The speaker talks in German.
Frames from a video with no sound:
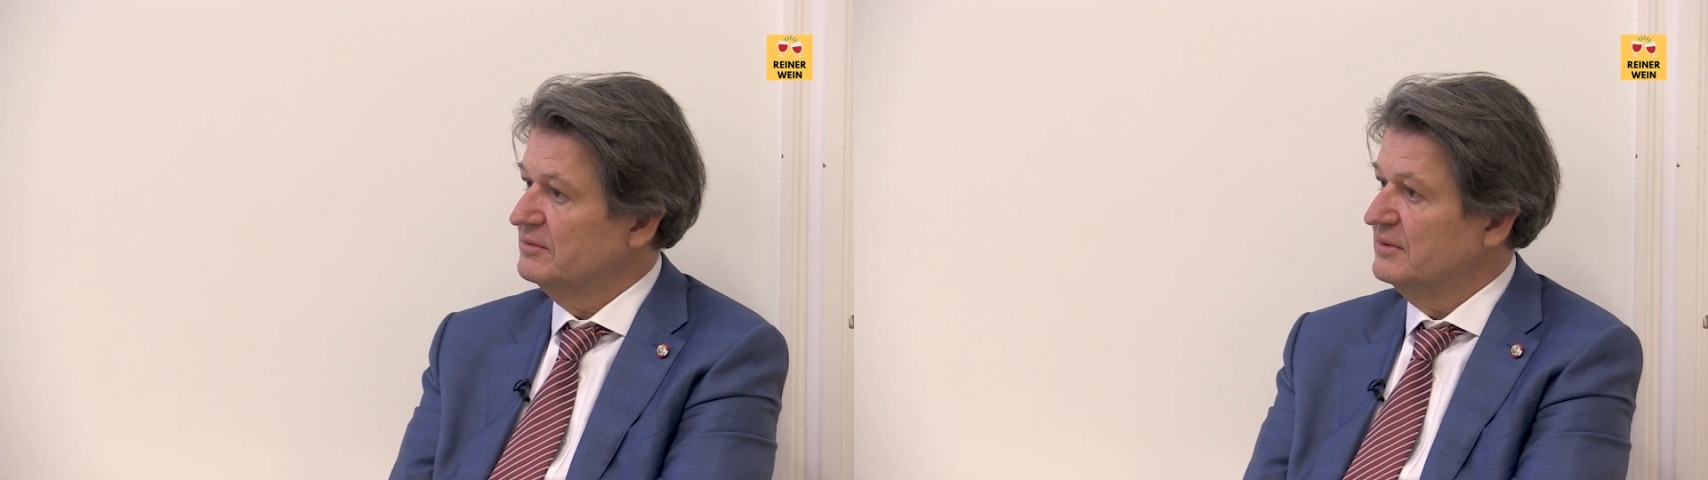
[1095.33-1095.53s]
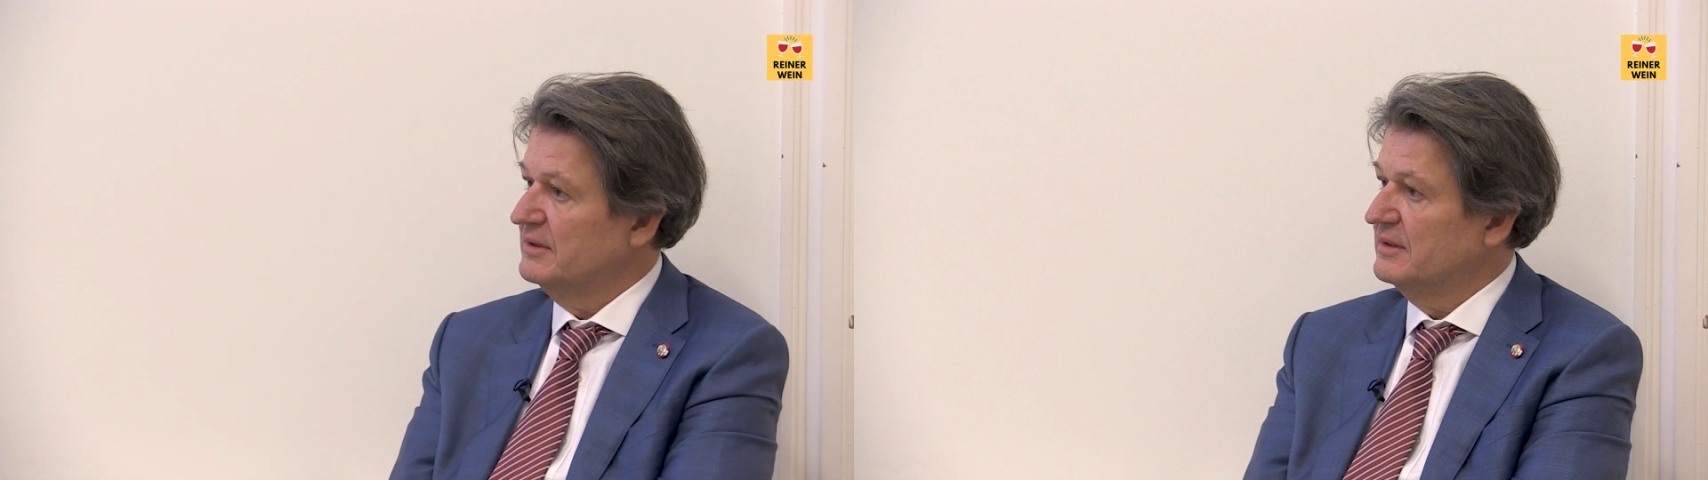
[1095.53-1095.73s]

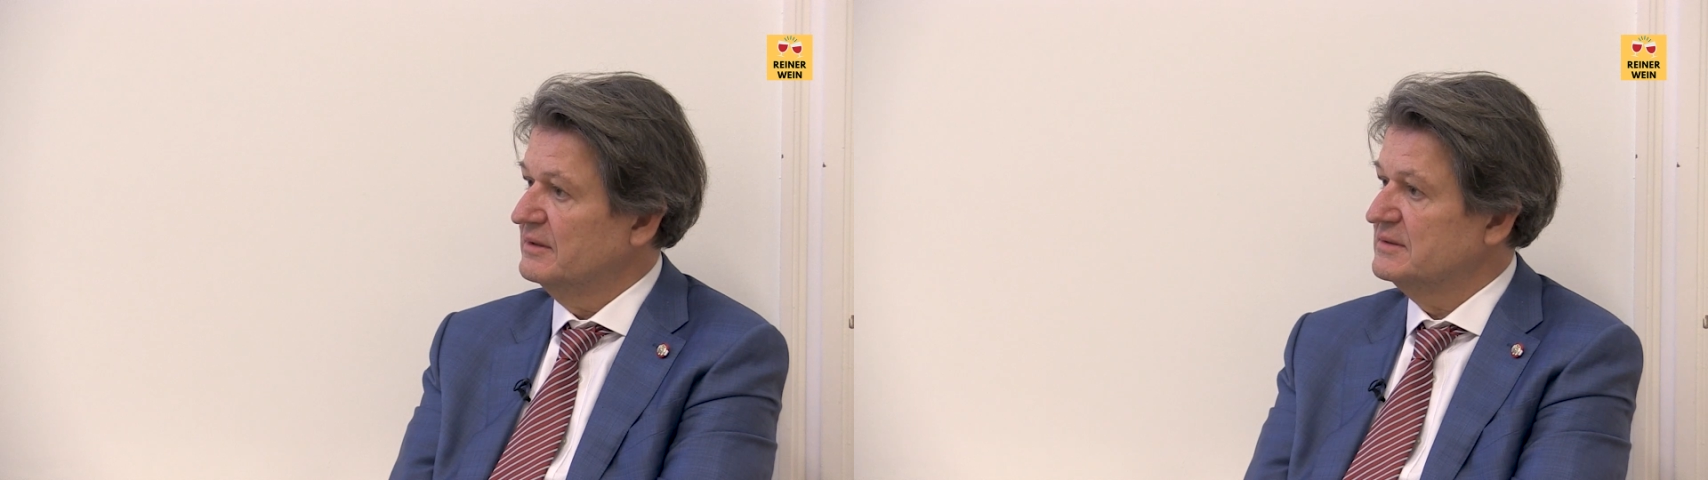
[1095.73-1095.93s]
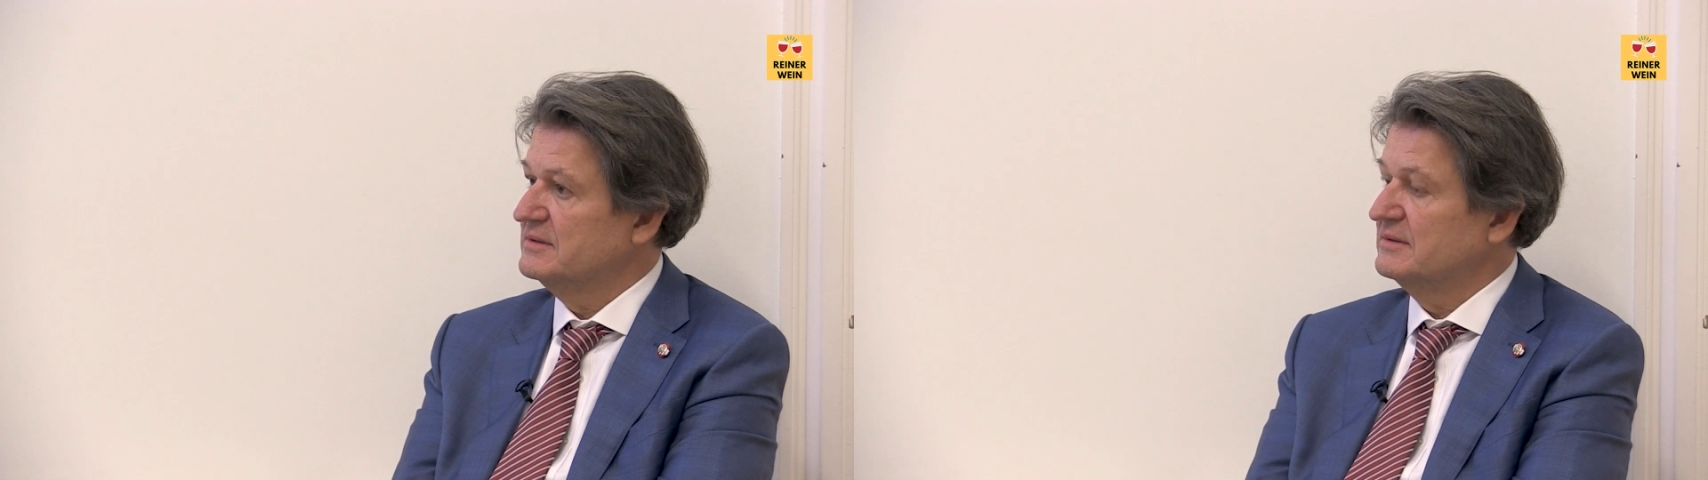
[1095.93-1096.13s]
Und
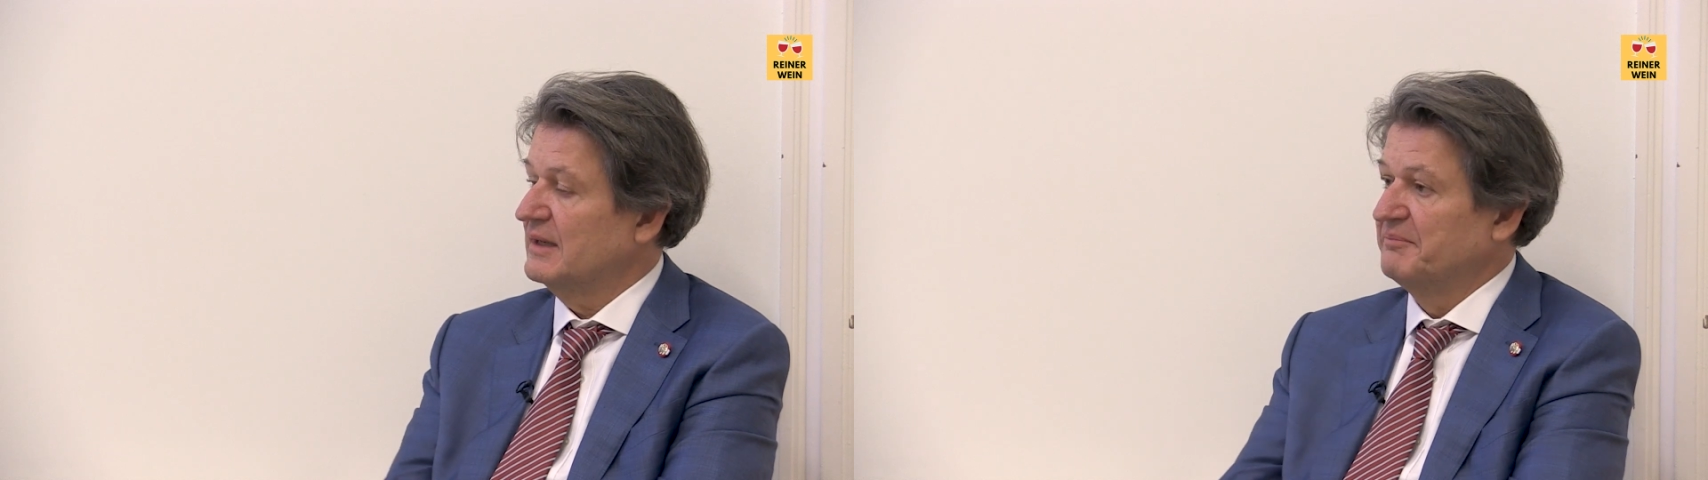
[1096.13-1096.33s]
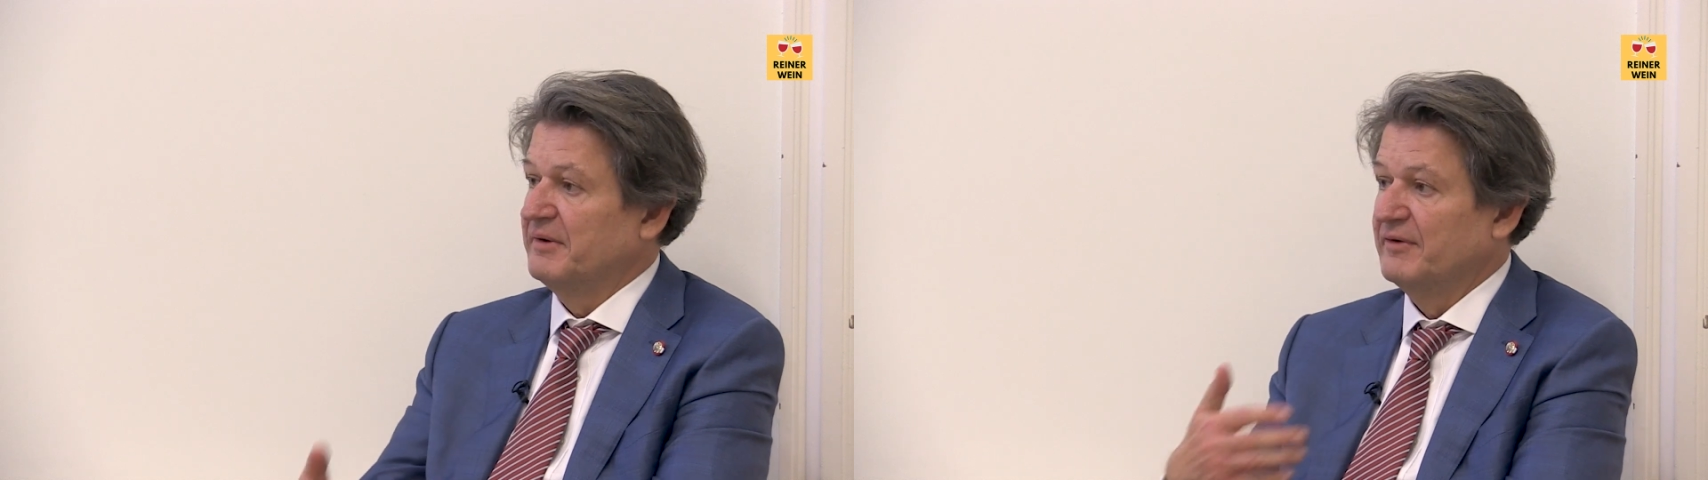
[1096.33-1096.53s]
das
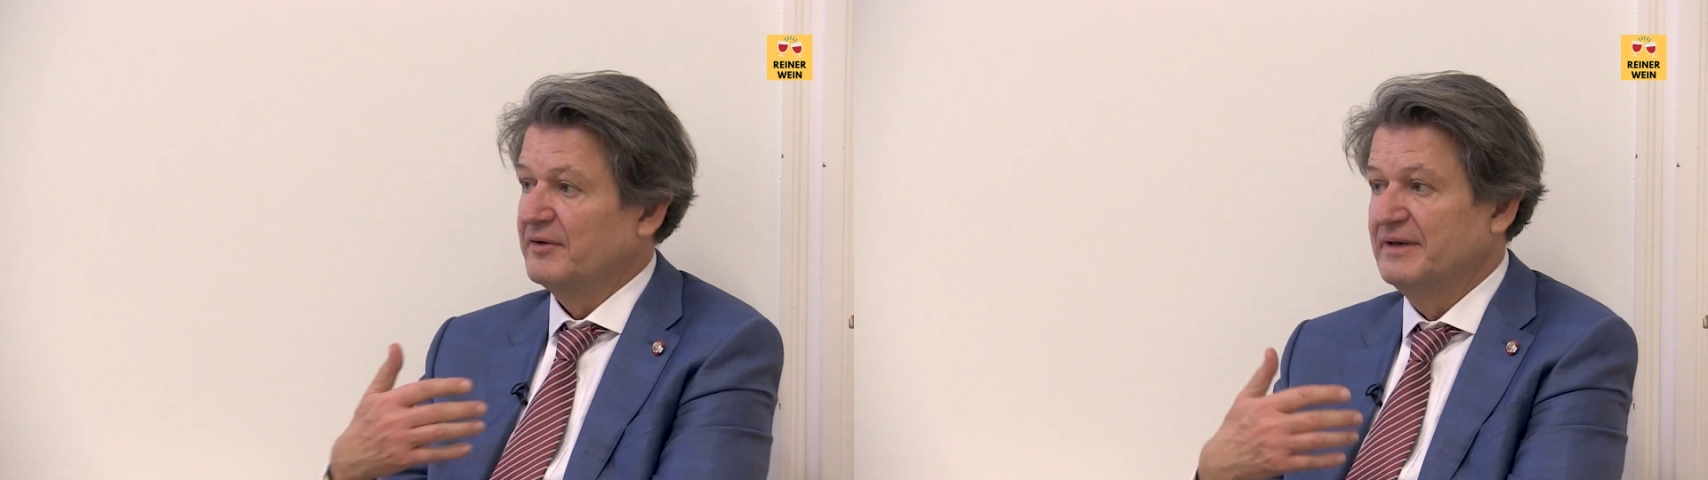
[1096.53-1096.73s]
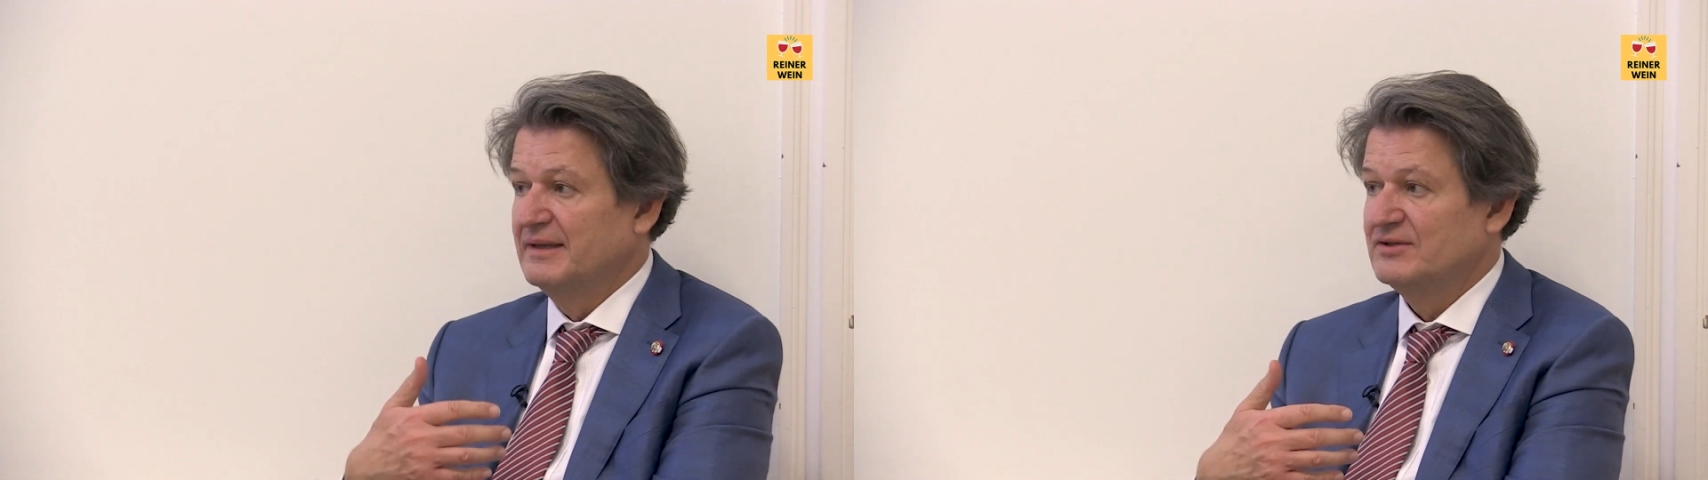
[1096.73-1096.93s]
haben aber
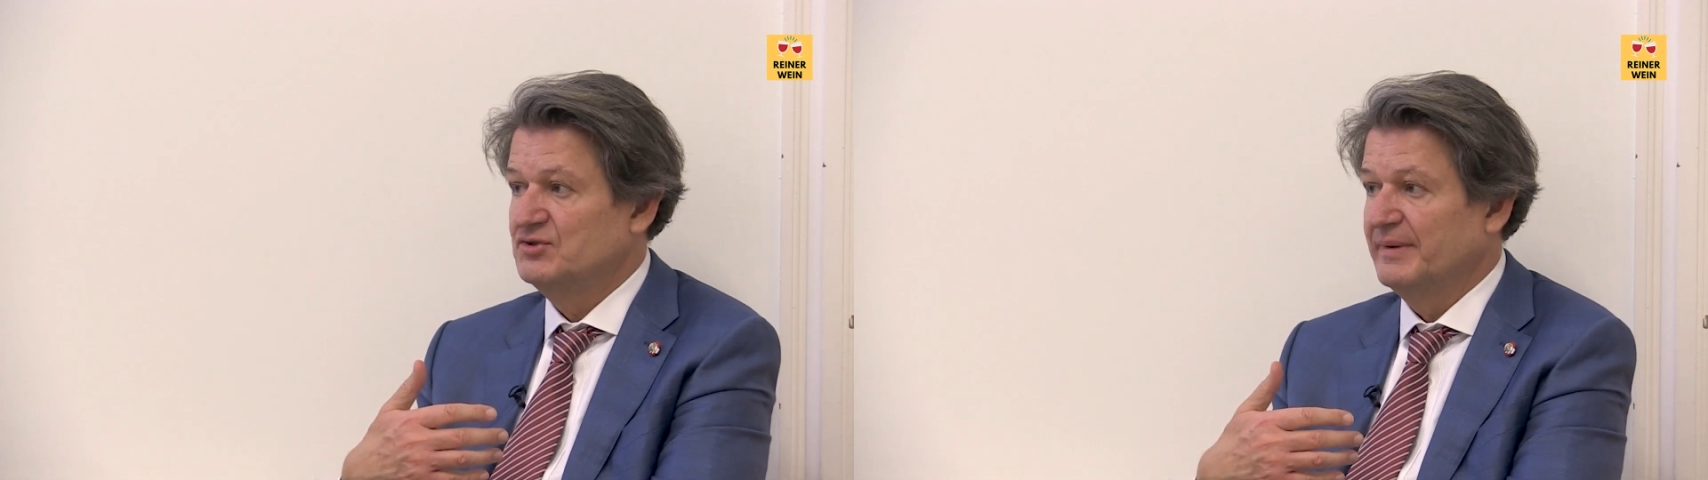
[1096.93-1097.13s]
auch wir nicht zu